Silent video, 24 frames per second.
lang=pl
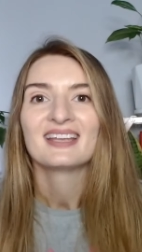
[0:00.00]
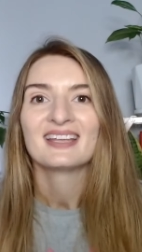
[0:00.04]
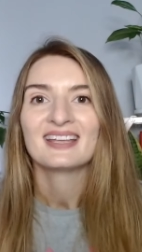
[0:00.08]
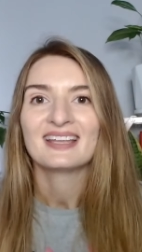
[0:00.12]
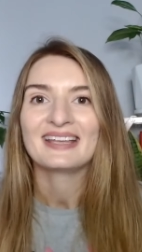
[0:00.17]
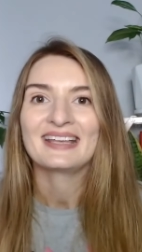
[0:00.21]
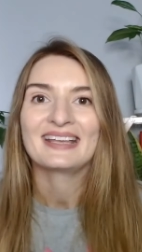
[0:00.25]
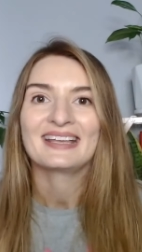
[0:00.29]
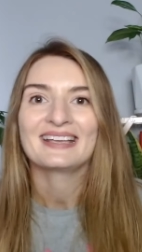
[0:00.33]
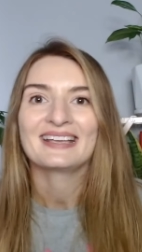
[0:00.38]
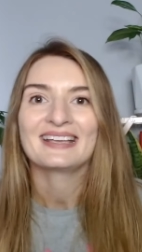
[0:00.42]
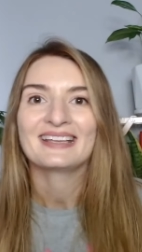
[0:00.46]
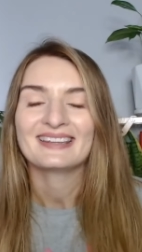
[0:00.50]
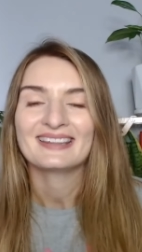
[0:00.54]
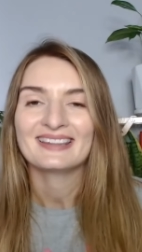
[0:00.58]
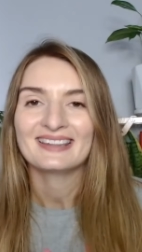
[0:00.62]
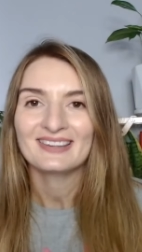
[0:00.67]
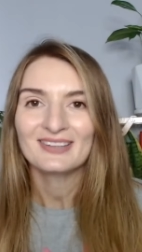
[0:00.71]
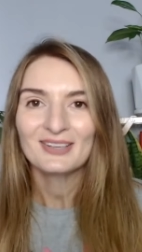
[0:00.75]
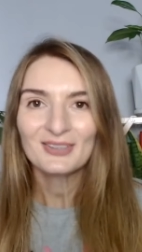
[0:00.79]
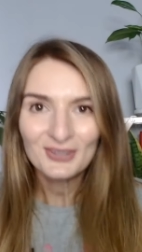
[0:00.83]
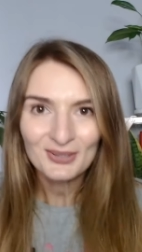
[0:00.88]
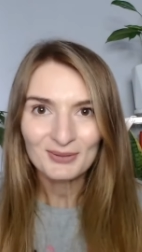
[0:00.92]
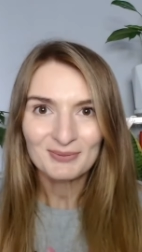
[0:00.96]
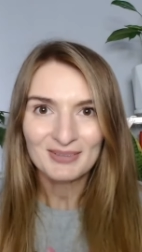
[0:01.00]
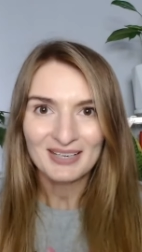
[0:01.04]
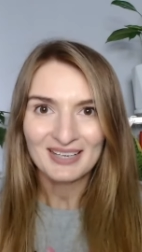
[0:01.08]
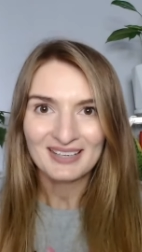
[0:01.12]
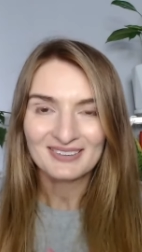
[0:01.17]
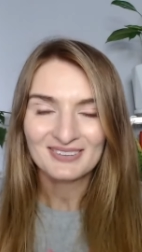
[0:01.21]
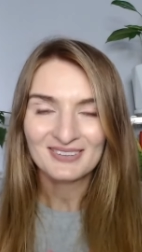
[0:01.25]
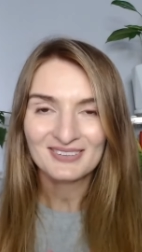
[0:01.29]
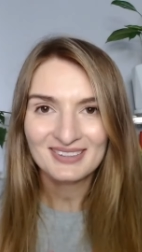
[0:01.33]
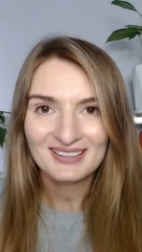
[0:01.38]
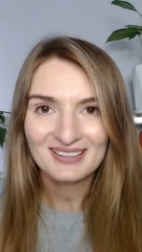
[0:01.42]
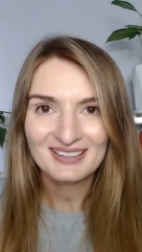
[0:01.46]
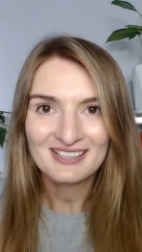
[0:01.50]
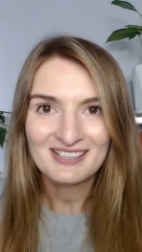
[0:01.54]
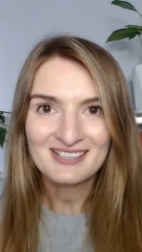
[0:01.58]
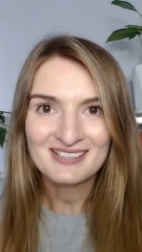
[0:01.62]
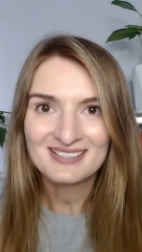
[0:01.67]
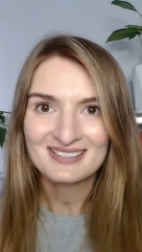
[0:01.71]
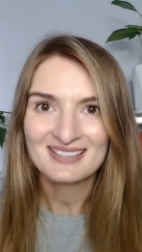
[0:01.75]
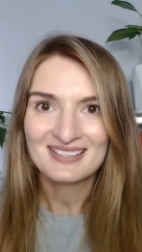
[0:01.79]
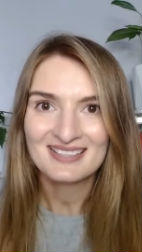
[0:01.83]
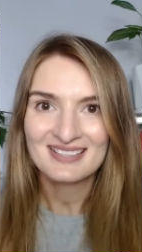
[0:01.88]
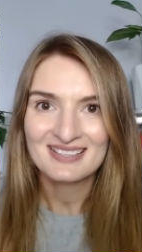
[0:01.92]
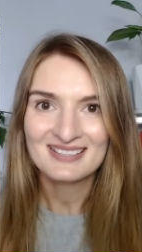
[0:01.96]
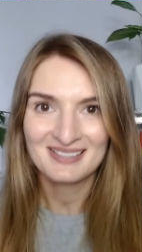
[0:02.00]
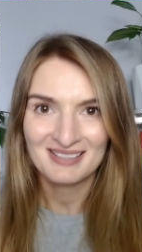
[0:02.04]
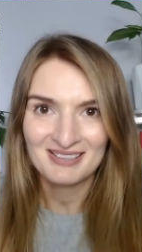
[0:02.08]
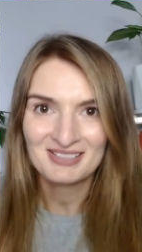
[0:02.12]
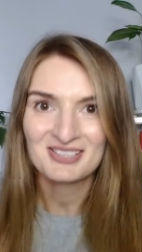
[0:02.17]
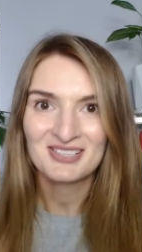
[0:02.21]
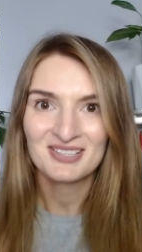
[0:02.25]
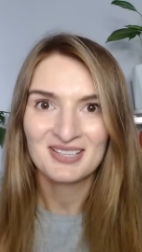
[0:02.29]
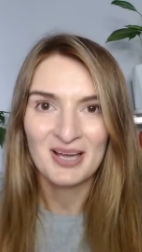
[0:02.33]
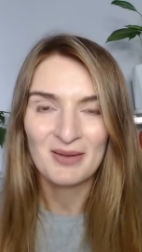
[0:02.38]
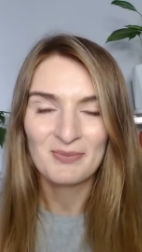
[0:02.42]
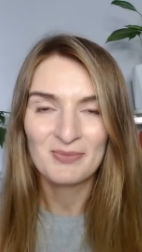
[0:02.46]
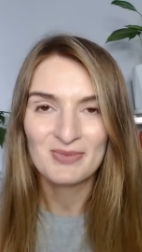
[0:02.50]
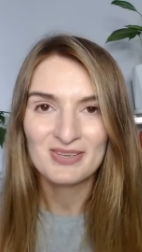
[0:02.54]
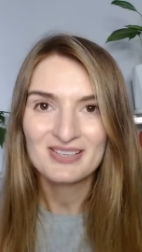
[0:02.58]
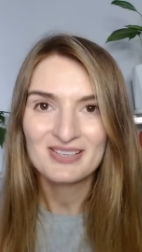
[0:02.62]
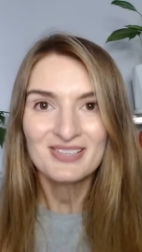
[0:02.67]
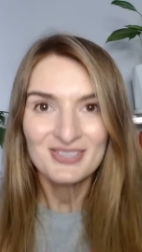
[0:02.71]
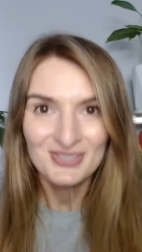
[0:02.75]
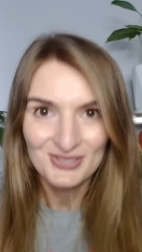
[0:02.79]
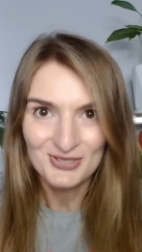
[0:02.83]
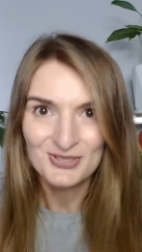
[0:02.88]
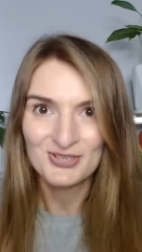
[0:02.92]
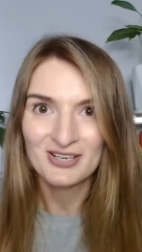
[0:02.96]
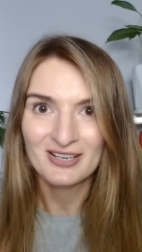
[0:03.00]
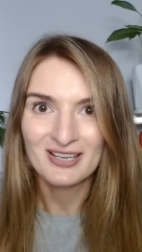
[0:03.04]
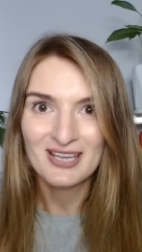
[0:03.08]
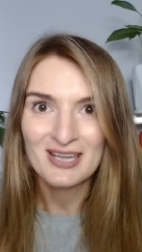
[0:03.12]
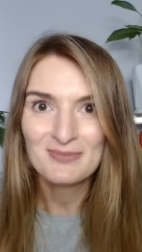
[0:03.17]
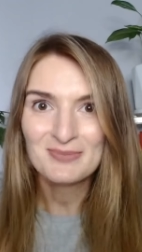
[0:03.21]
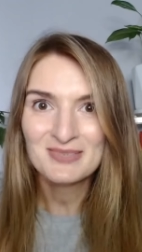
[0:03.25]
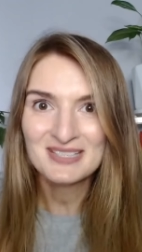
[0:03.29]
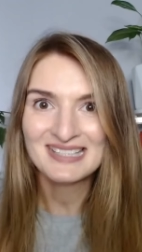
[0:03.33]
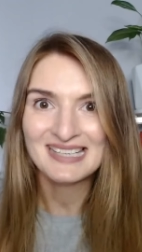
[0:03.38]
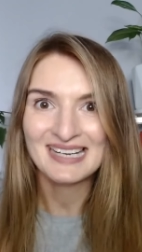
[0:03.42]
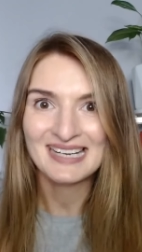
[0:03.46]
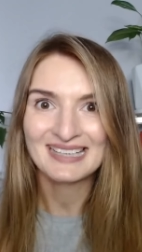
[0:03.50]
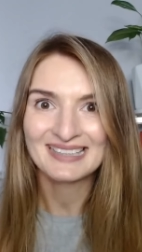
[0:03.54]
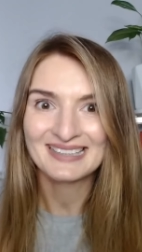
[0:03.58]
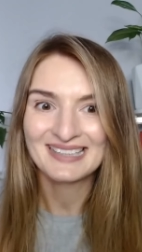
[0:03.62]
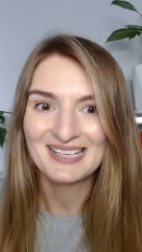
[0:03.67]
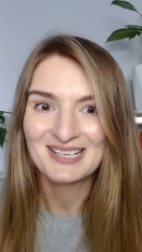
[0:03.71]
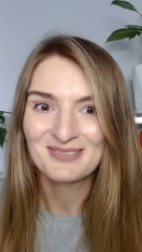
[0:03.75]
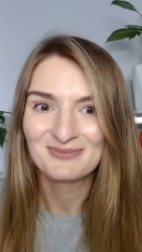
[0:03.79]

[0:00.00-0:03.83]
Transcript: Y, no dobra, to teraz zaczynamy z szykiem zdania.